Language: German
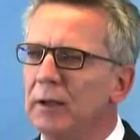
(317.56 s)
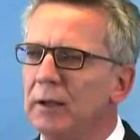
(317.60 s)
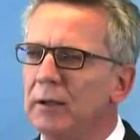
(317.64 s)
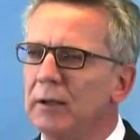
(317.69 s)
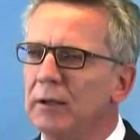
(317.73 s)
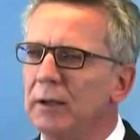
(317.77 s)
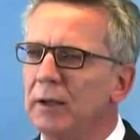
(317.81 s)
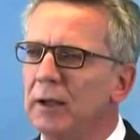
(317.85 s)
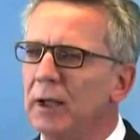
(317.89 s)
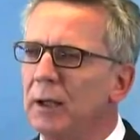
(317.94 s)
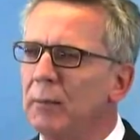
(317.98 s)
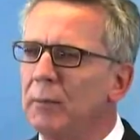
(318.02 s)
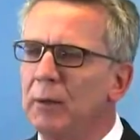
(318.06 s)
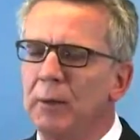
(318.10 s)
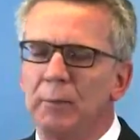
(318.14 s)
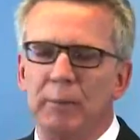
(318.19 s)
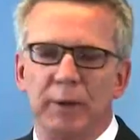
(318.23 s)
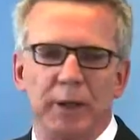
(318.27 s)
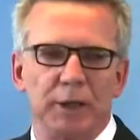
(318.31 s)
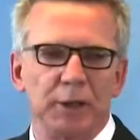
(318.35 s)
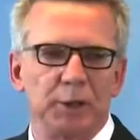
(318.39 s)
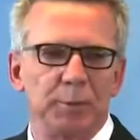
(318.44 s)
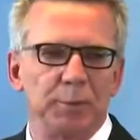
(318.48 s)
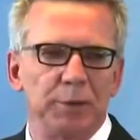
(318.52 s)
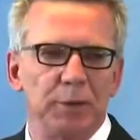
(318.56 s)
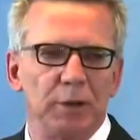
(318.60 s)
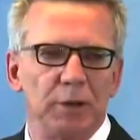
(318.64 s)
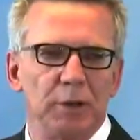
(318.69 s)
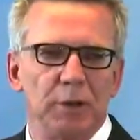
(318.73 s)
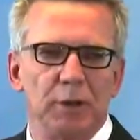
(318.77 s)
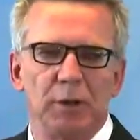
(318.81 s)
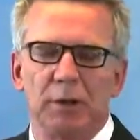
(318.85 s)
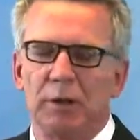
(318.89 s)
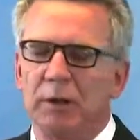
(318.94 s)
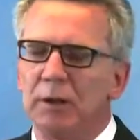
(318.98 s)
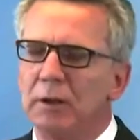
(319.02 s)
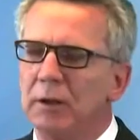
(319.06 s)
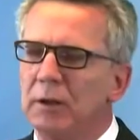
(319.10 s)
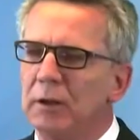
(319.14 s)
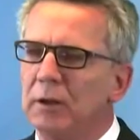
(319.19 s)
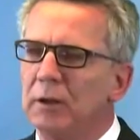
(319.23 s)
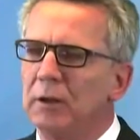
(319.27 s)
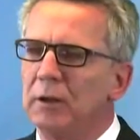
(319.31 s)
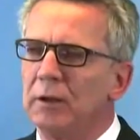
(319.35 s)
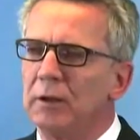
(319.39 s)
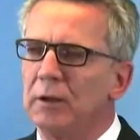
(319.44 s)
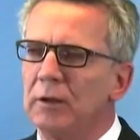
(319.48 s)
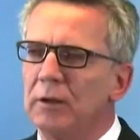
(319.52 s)
Zivilschutzmaßnahmen einen
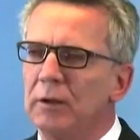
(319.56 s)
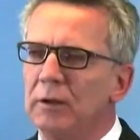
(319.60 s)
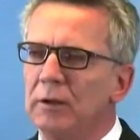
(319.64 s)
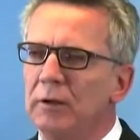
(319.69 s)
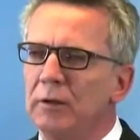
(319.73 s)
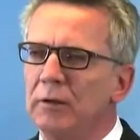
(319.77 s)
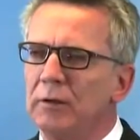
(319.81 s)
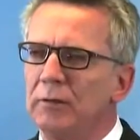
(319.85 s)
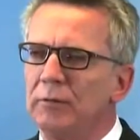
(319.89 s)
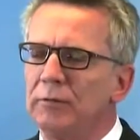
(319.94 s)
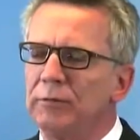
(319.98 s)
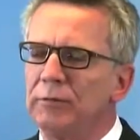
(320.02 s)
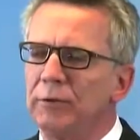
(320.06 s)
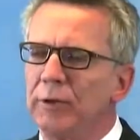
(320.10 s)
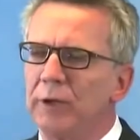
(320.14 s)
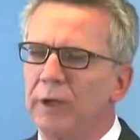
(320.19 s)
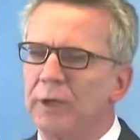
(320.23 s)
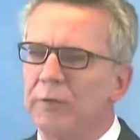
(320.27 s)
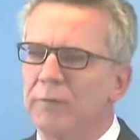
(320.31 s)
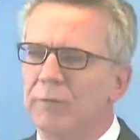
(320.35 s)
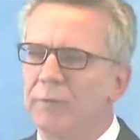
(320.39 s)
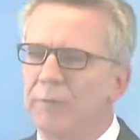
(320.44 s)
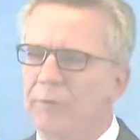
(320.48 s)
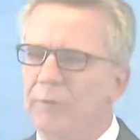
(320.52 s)
jeden aufrütteln